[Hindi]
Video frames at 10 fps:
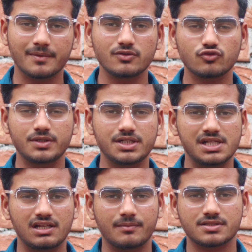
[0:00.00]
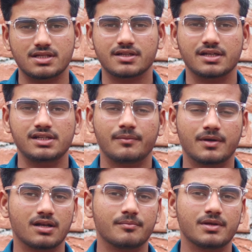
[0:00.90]
कि आपने जो भी डिटेल यहाँ पर सर्च करी
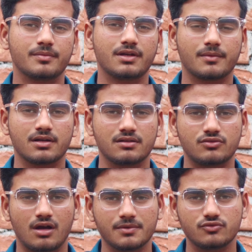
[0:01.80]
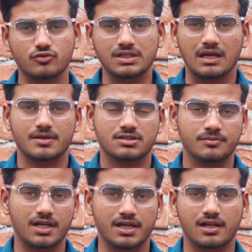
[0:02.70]
है आपका नंबर या फिर आपका आपने जो भी यहाँ पर
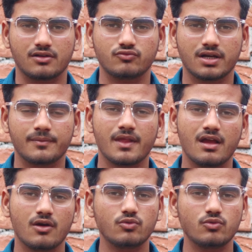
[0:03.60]
जीमेल आई डाला हुआ है